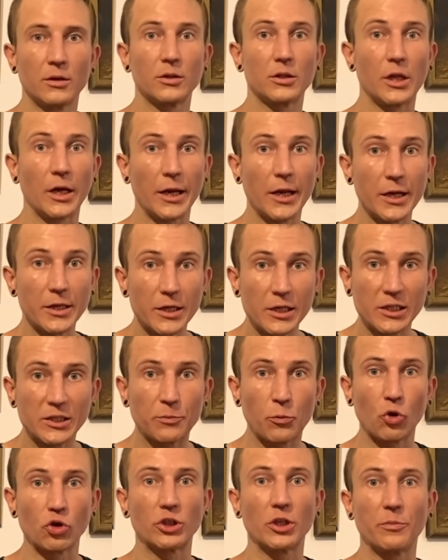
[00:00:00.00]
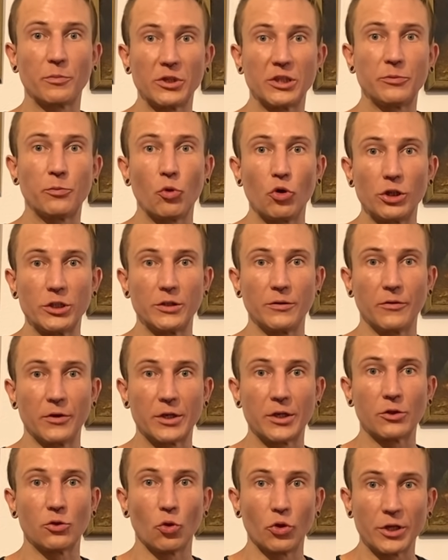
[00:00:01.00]
Третий способ
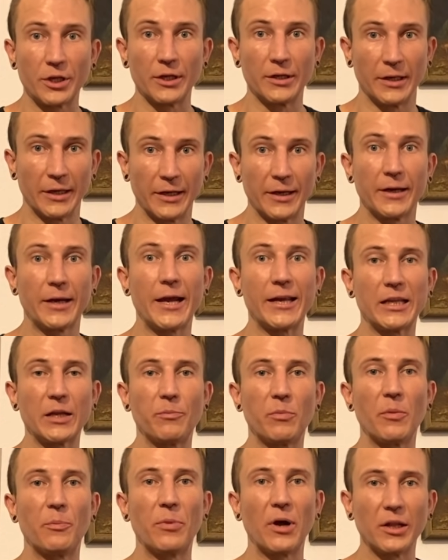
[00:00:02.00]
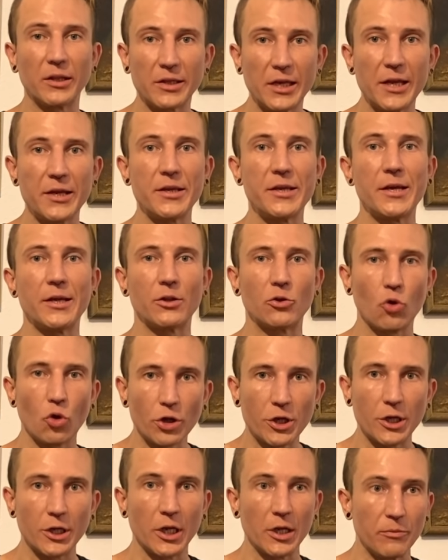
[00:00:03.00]
использовать токены – это пополнение
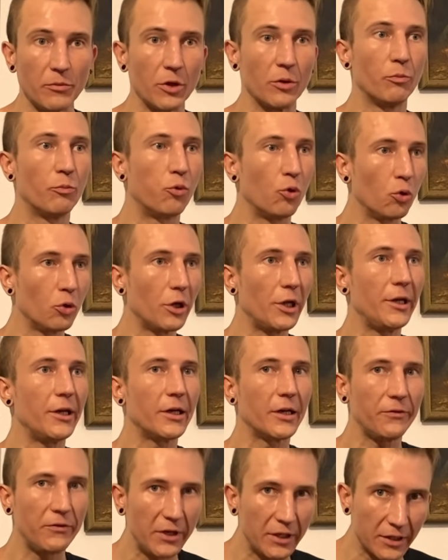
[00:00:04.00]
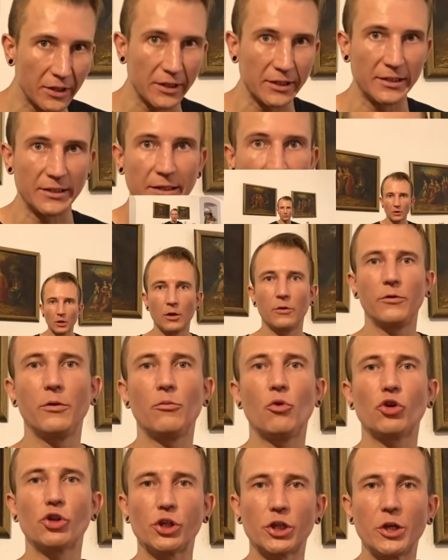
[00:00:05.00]
токенами пула ликвидности. Вы
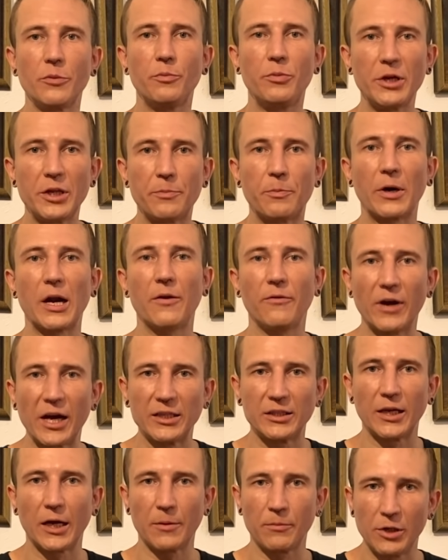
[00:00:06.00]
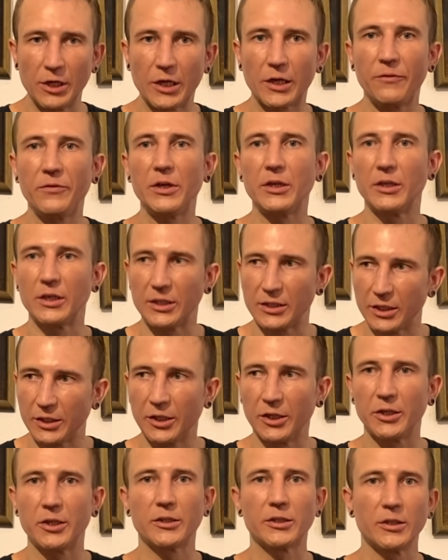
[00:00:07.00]
можете быть провайдером ликвидности
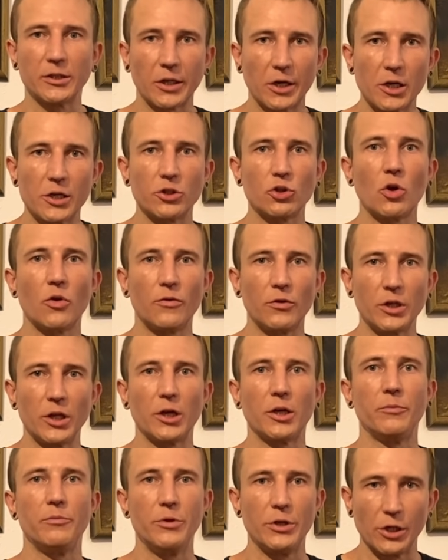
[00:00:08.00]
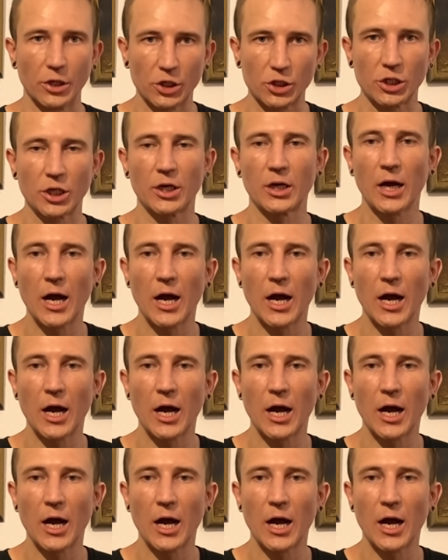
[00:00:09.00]
на децентрализованных биржах,